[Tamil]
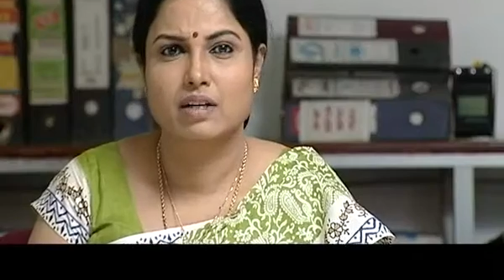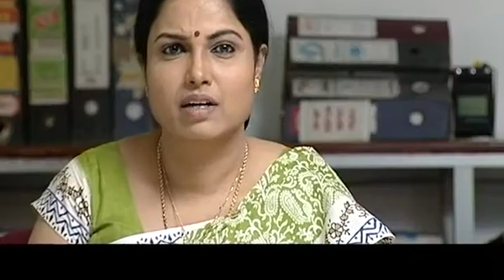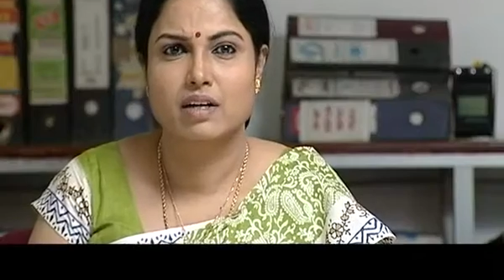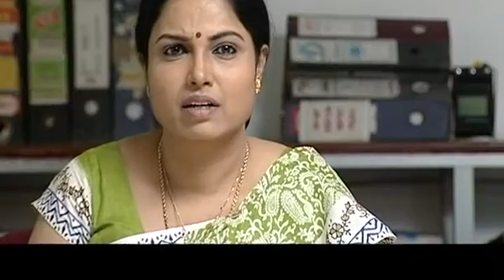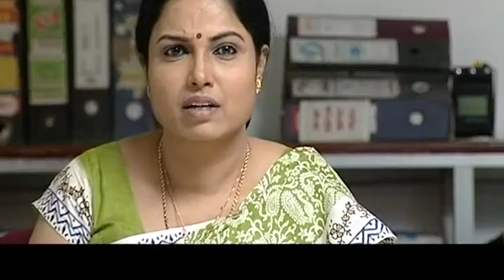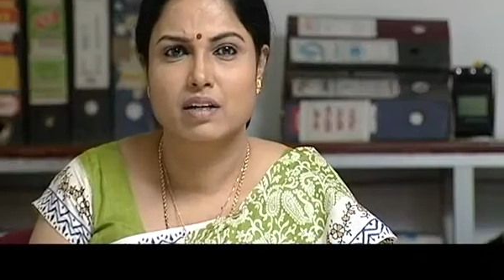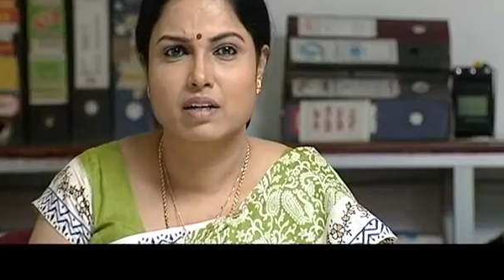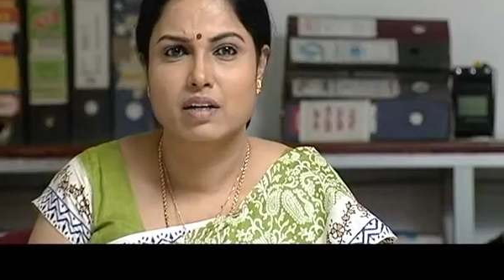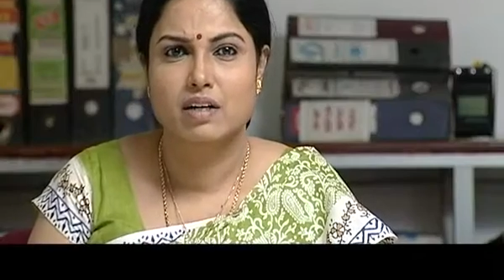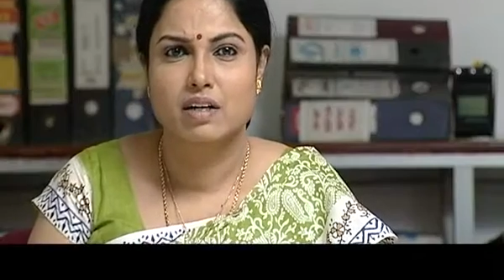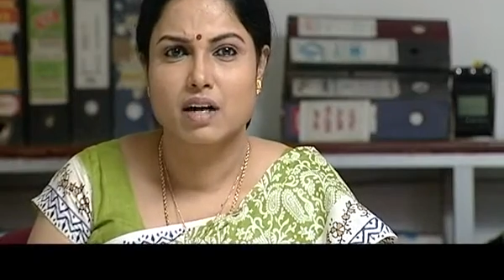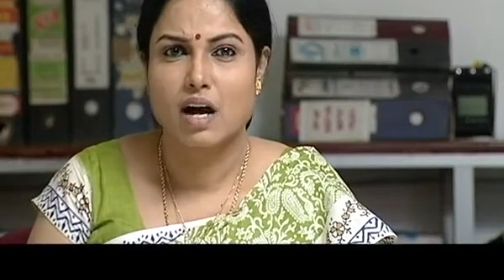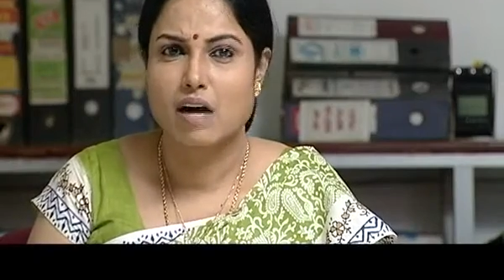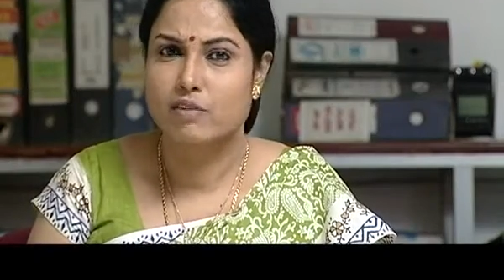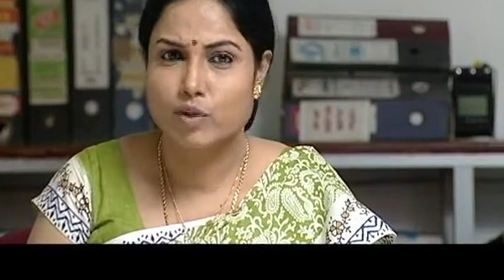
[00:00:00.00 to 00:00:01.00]
ஆனா
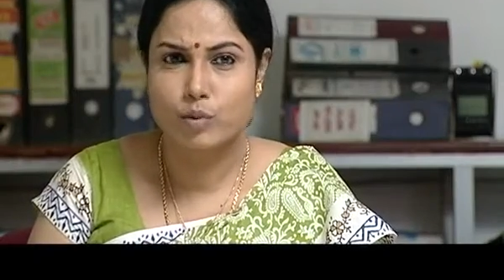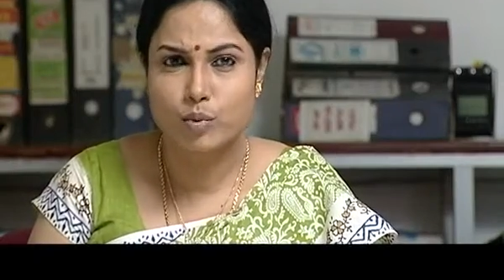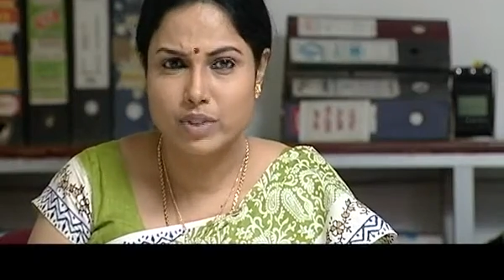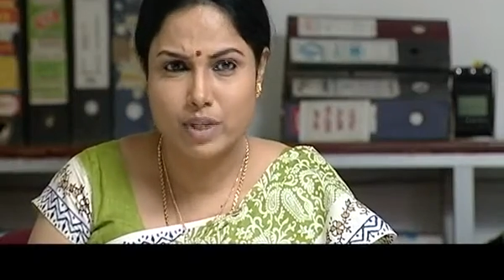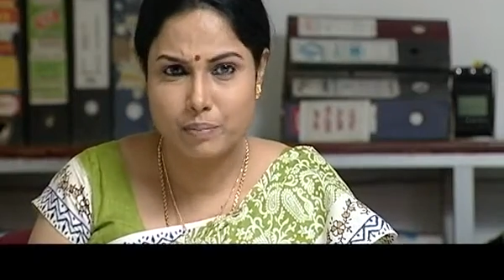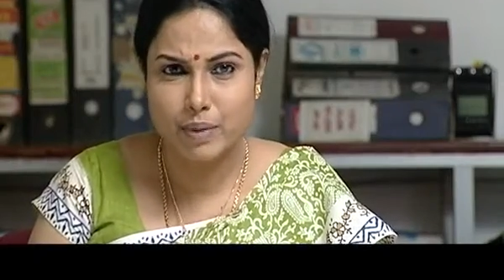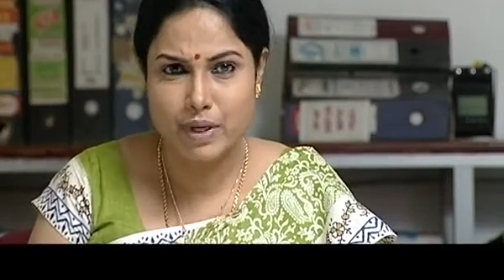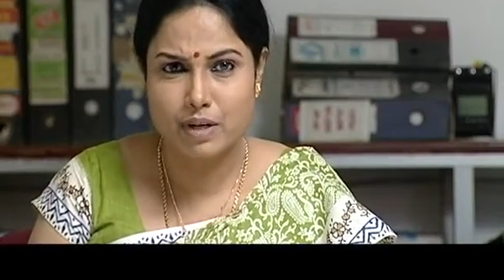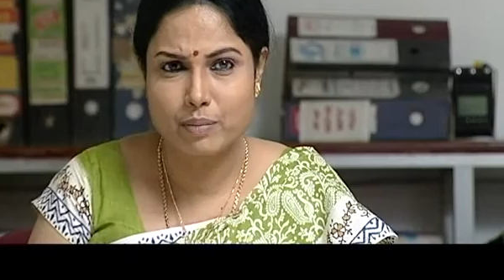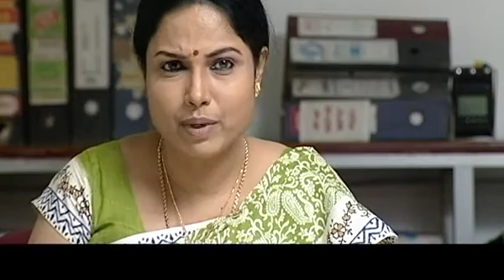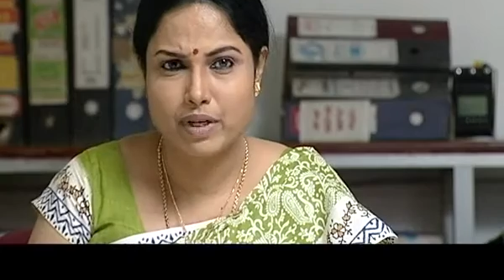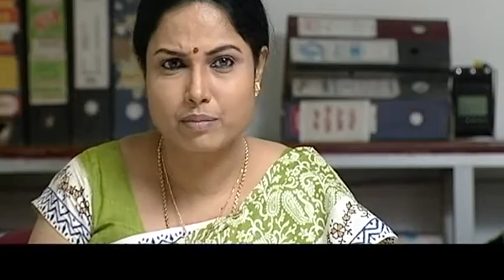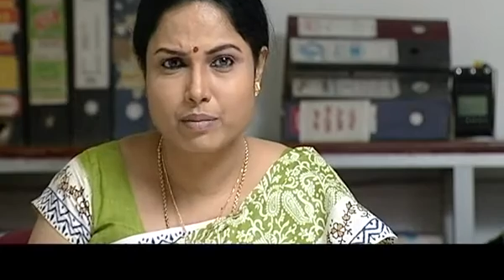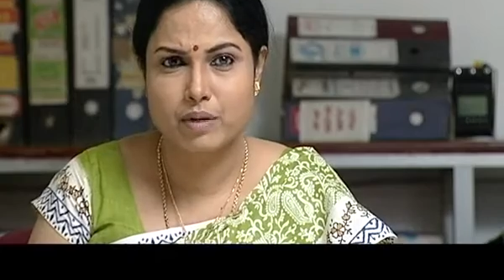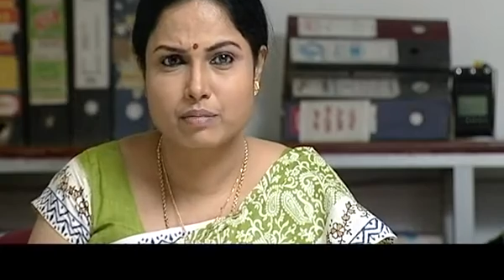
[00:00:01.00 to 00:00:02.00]
அவன் ரொம்ப தப்பான
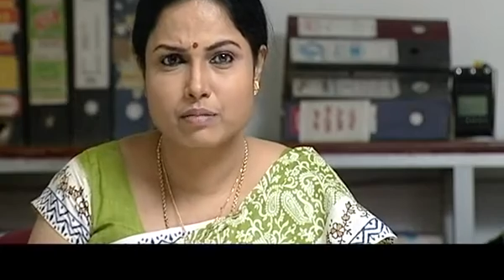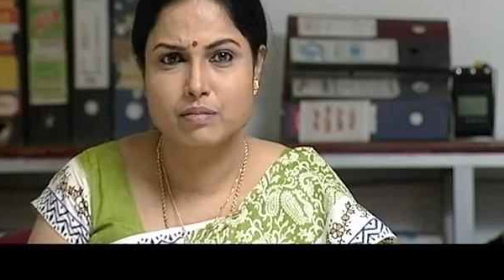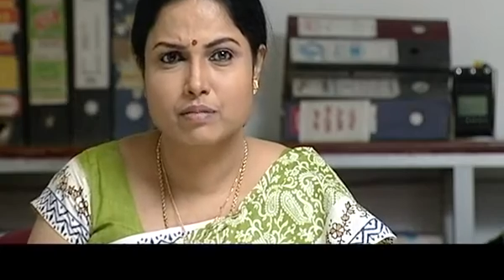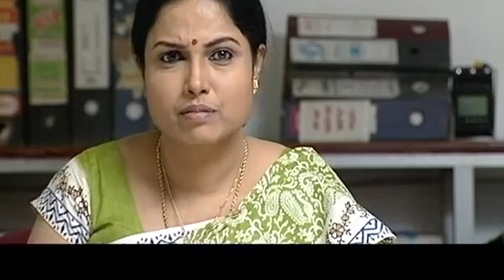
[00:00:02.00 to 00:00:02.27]
பையன் மேடம்